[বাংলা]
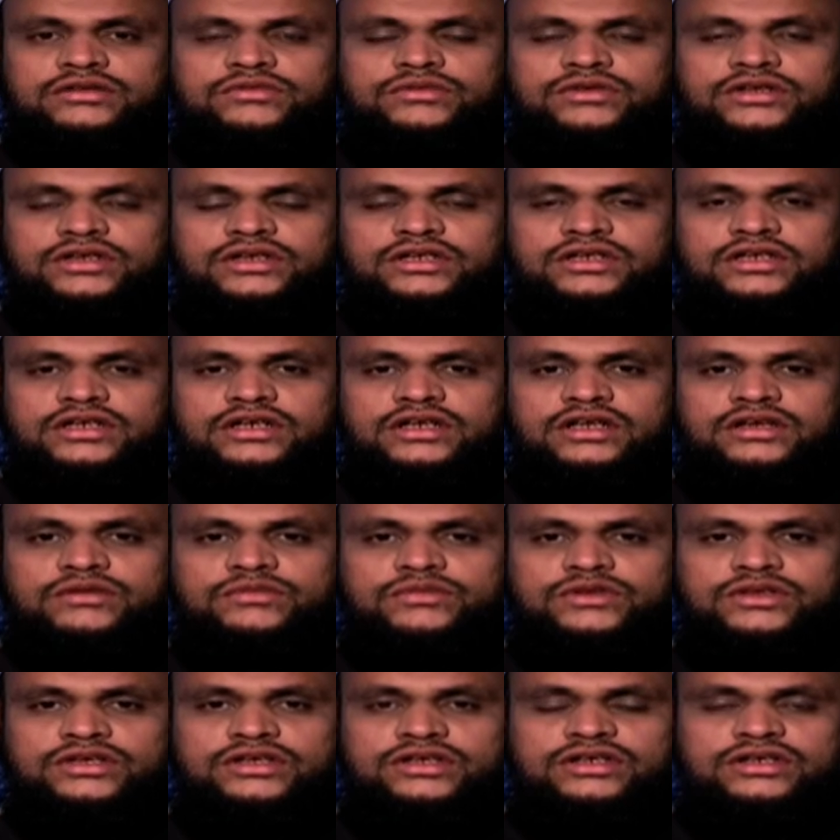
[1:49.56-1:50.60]
النبي
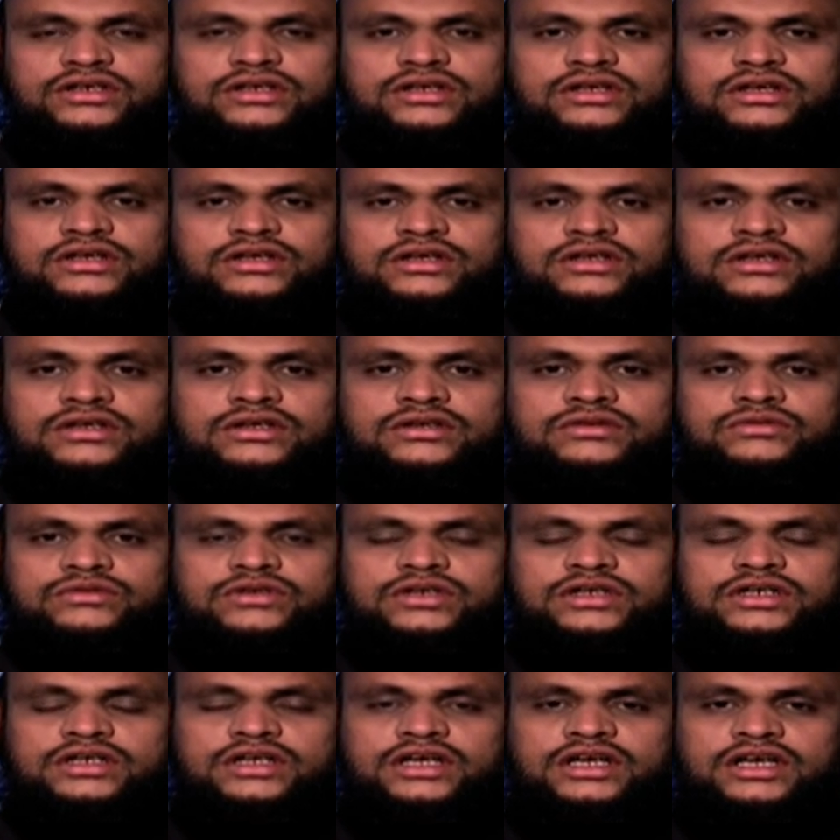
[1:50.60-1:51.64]
الأمين
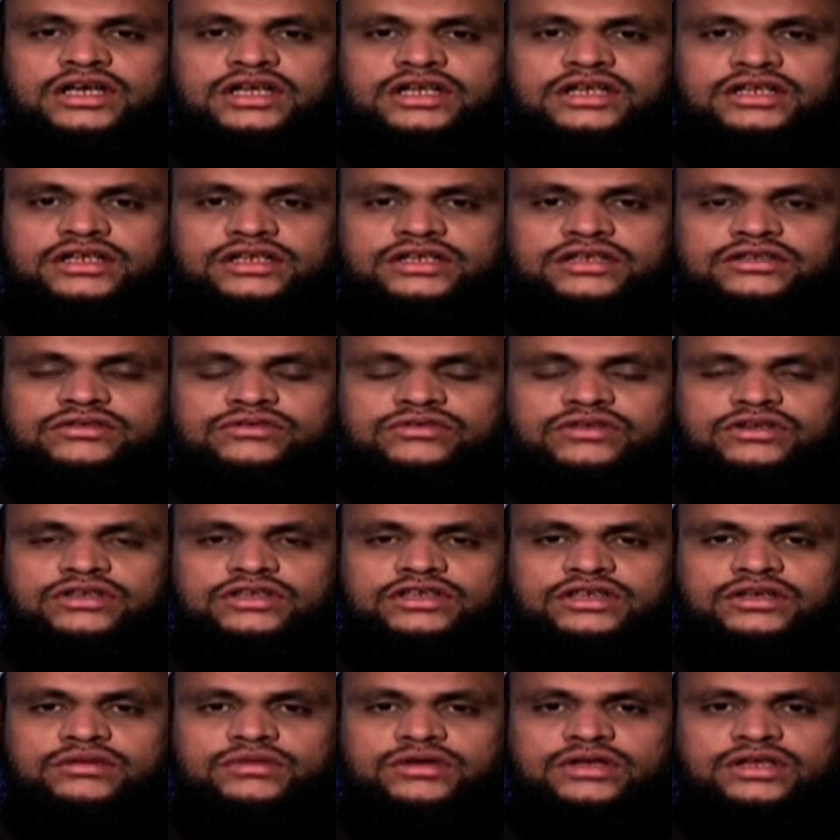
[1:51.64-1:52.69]
وعلى آله
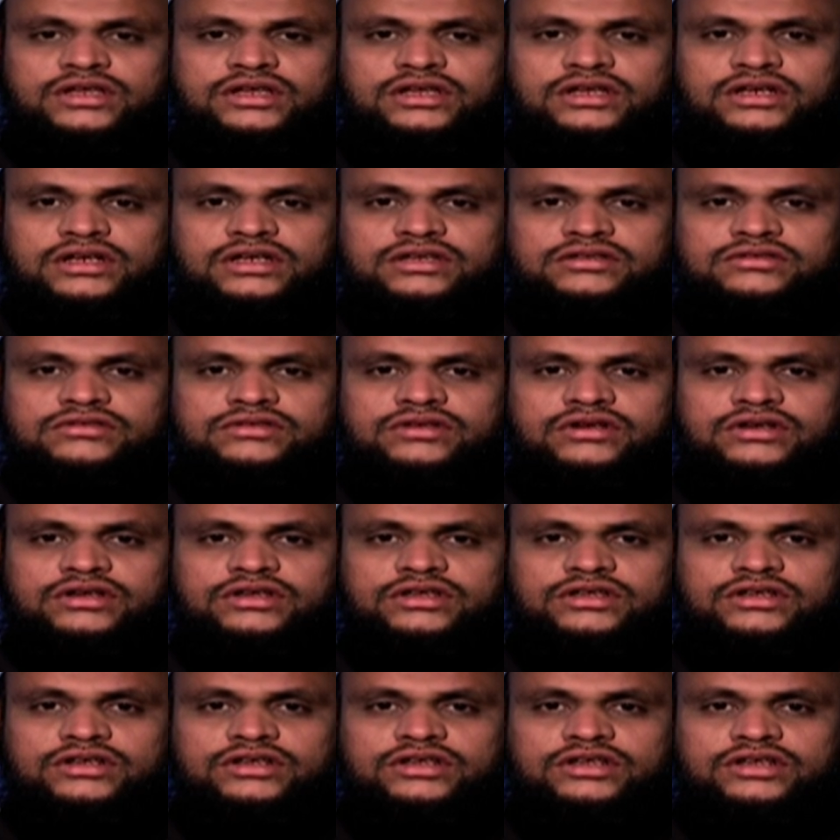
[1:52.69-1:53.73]
الطيبين
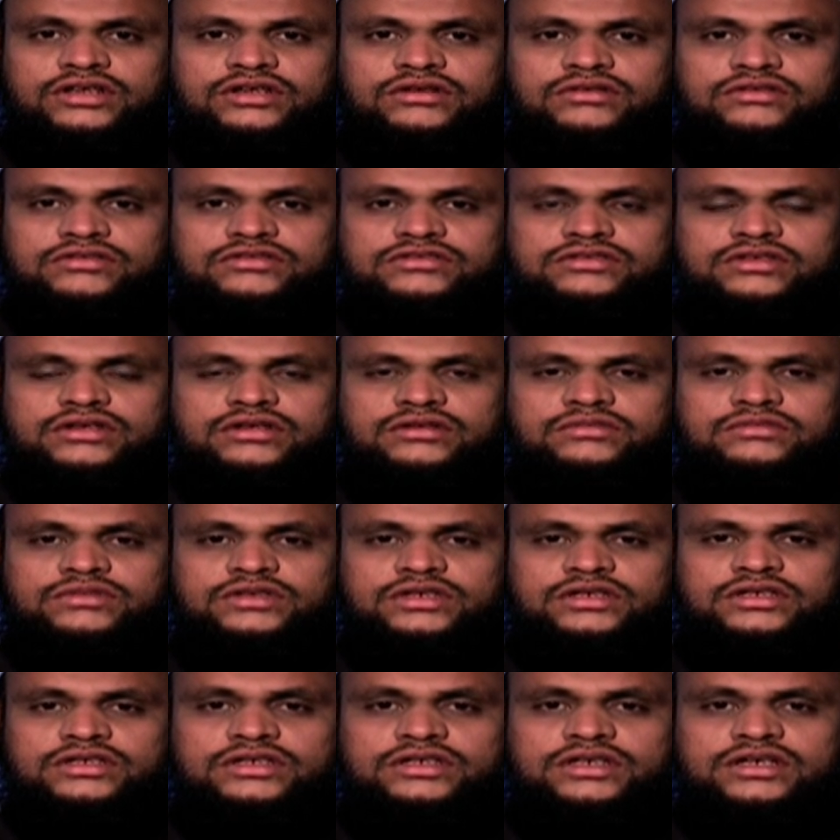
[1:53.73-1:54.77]
الطاهرين
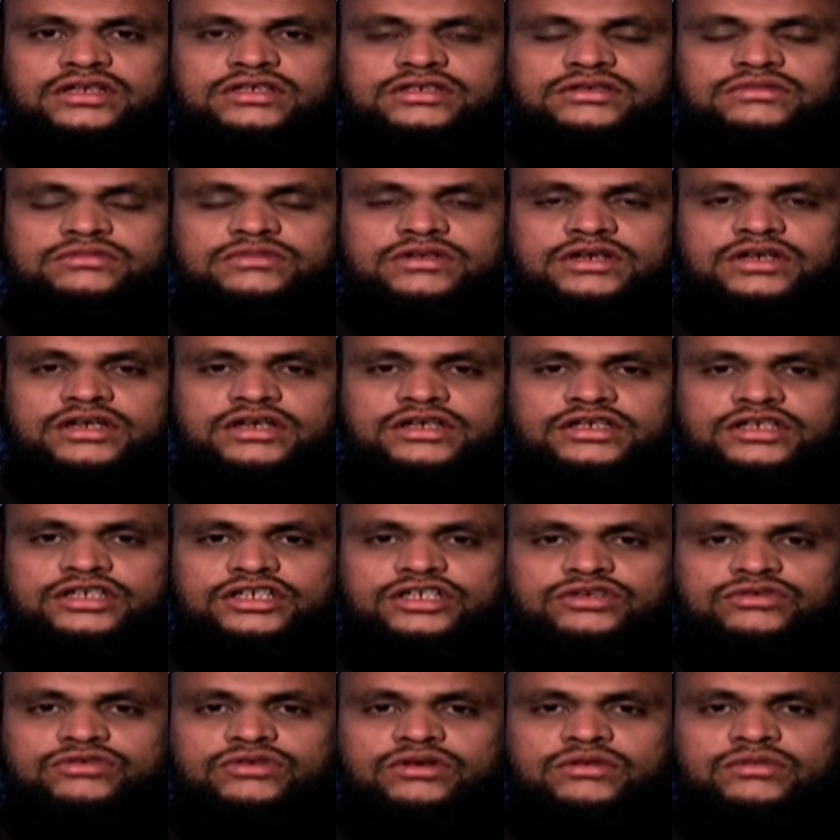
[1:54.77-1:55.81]
وصحبه
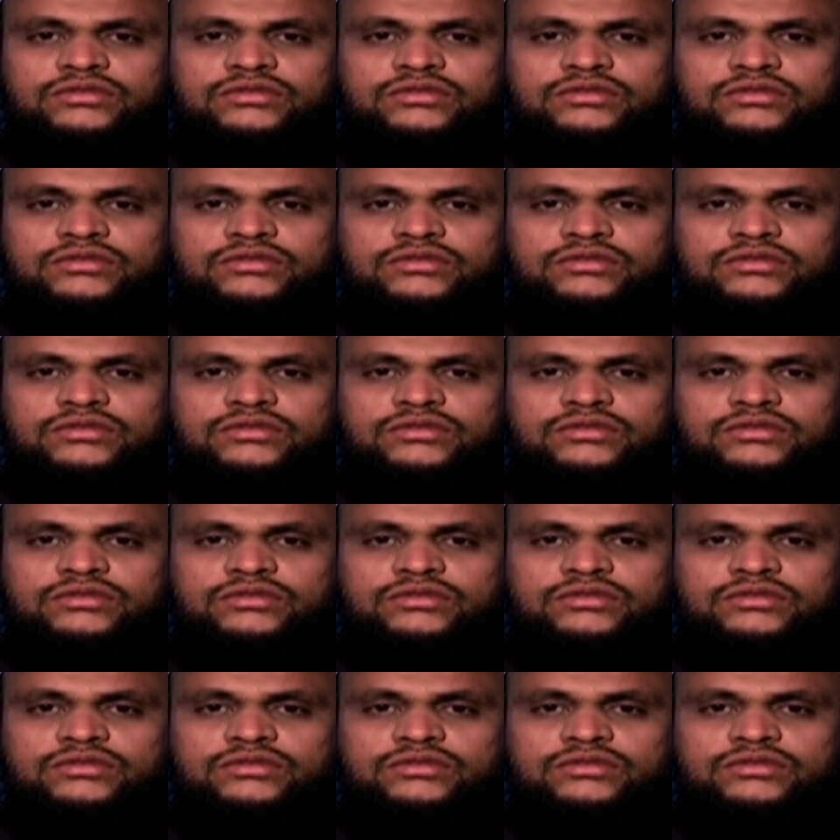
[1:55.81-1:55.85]
أجمعين